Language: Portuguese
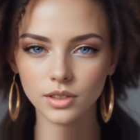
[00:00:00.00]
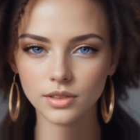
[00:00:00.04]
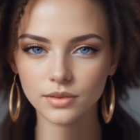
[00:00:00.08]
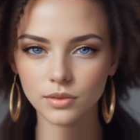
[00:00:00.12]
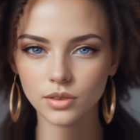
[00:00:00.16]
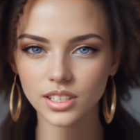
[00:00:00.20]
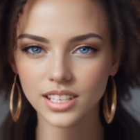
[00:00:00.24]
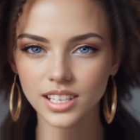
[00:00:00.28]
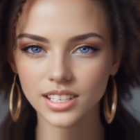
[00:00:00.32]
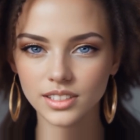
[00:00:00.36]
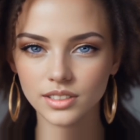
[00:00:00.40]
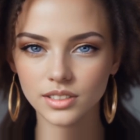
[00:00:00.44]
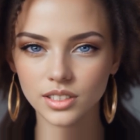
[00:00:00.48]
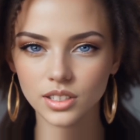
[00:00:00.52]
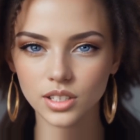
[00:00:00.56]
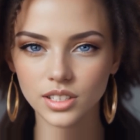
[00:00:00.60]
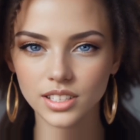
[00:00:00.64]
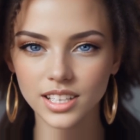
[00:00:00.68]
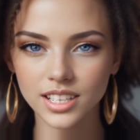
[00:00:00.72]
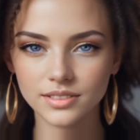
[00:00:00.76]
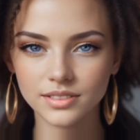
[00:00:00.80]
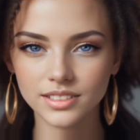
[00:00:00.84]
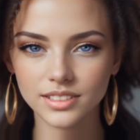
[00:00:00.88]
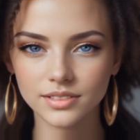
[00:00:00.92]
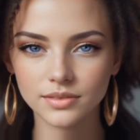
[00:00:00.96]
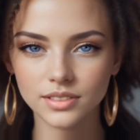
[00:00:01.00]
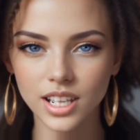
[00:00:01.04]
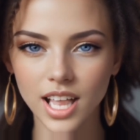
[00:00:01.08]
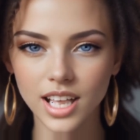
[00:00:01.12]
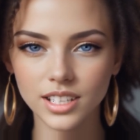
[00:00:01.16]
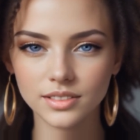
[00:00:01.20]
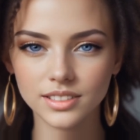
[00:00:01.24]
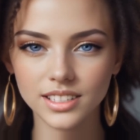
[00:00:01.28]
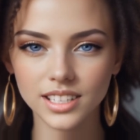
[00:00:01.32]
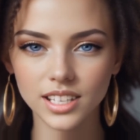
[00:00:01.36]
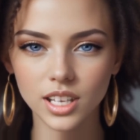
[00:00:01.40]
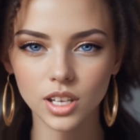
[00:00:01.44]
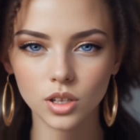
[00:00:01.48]
podendo não ser
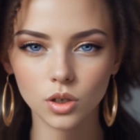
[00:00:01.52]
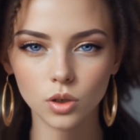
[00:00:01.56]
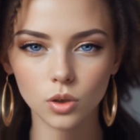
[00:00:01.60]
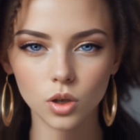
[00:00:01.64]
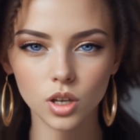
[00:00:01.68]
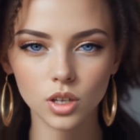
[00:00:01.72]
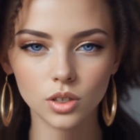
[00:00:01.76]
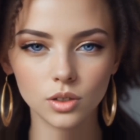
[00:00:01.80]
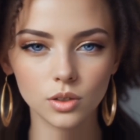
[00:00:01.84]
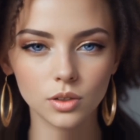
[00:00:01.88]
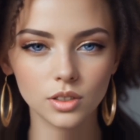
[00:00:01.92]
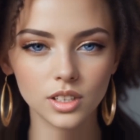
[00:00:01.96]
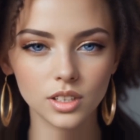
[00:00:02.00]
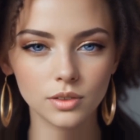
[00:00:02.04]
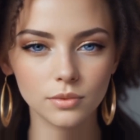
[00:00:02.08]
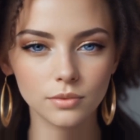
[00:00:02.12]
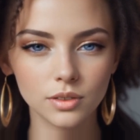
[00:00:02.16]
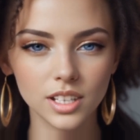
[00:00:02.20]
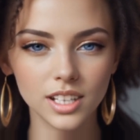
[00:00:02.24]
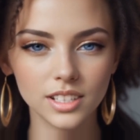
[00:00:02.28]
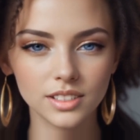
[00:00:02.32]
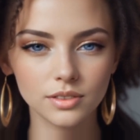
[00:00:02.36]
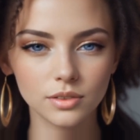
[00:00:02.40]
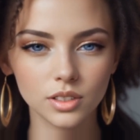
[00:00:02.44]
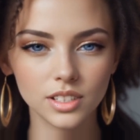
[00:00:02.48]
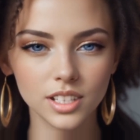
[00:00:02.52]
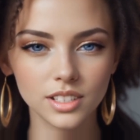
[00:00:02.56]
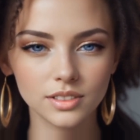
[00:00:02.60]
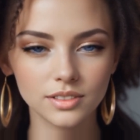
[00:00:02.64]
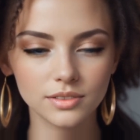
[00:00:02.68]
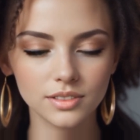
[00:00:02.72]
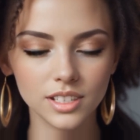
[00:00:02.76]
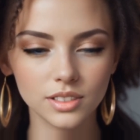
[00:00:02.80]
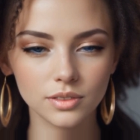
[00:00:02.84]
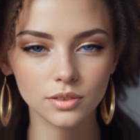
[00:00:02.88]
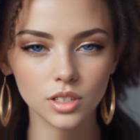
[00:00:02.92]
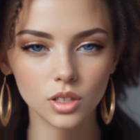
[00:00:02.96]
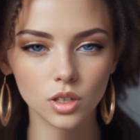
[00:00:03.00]
favoráveis ao povo, mesmo que
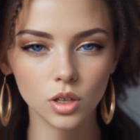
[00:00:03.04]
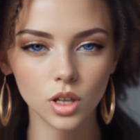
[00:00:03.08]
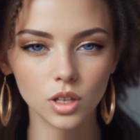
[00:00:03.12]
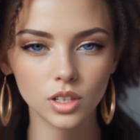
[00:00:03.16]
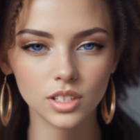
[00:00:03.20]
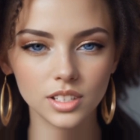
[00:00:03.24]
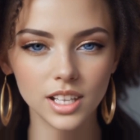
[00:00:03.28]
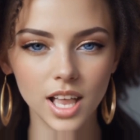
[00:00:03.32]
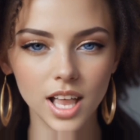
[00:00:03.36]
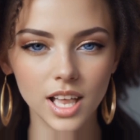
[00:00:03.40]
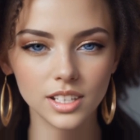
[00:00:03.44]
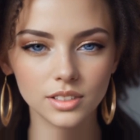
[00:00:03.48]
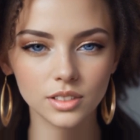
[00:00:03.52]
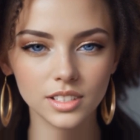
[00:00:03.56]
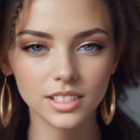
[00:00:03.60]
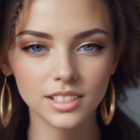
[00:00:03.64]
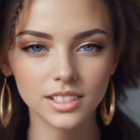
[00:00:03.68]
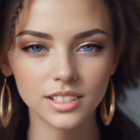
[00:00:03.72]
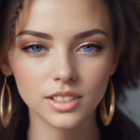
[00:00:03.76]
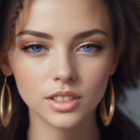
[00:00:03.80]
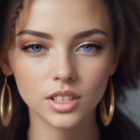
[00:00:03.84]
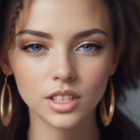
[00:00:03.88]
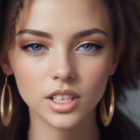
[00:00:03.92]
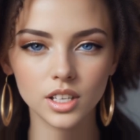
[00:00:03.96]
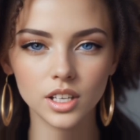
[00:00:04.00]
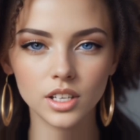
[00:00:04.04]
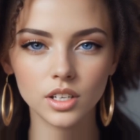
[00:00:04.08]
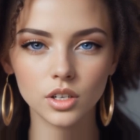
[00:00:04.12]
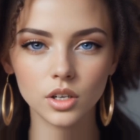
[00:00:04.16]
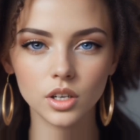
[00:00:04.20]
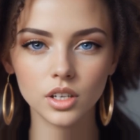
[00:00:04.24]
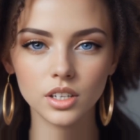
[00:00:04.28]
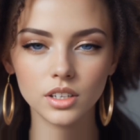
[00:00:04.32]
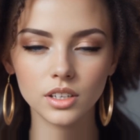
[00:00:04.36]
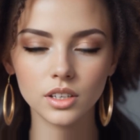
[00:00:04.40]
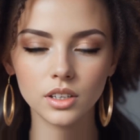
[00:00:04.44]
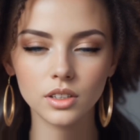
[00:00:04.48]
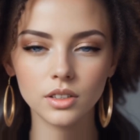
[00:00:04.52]
afirmem o contrário em seus
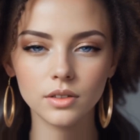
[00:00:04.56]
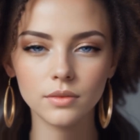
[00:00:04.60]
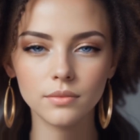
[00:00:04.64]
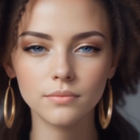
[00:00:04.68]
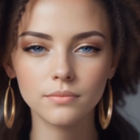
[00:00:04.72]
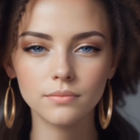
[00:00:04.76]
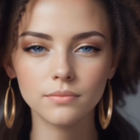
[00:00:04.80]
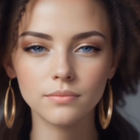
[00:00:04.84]
discursos.